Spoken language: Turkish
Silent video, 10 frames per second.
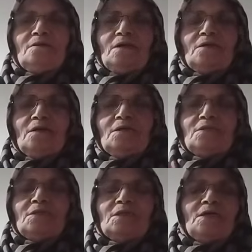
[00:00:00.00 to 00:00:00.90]
Tekrar
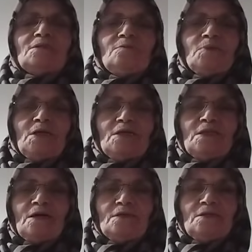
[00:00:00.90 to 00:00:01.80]
ikinci kez bir kere
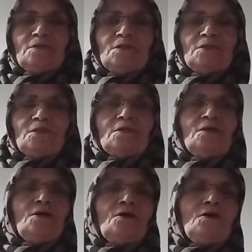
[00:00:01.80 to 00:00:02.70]
daha şey ettik.
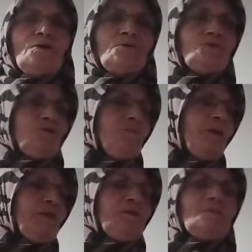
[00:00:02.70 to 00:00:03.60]
Ondan sonra
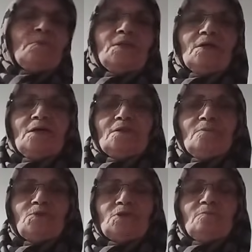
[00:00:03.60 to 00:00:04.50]
ben balığı
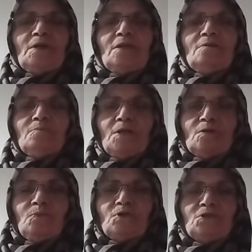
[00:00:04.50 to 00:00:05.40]
ayıklamıştım. Ellerim
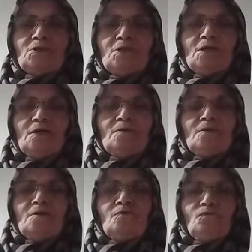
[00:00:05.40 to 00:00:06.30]
balık bulaşıyor diye
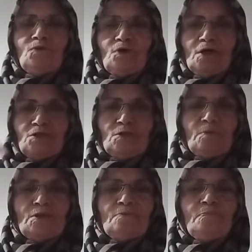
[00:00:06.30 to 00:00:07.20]
videoyu
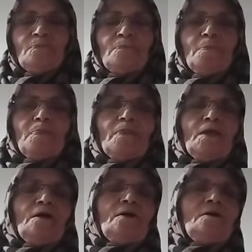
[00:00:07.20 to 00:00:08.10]
açamadım.
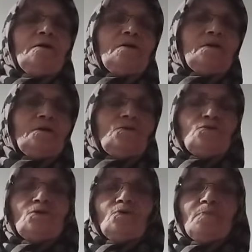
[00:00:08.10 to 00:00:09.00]
Ondan
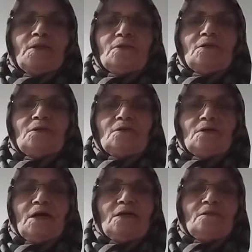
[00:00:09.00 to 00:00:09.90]
sonra o balığı
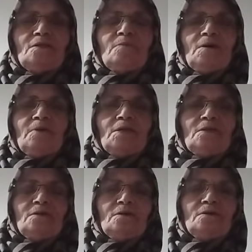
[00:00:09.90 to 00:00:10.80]
e, ayıkladım hemen.
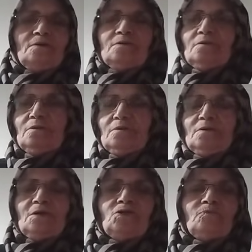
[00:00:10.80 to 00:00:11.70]
E,
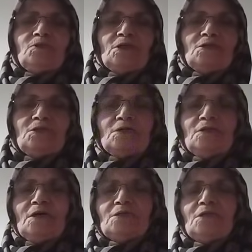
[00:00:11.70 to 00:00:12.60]
eşim işe gidecek
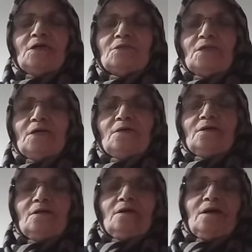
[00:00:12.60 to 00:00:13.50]
diye acele acele.
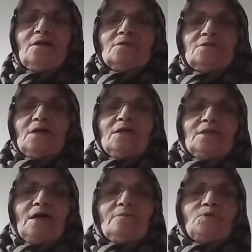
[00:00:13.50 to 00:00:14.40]
Artık
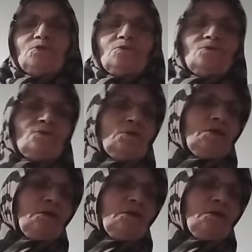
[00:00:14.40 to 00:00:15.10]
saati gelmişti onun.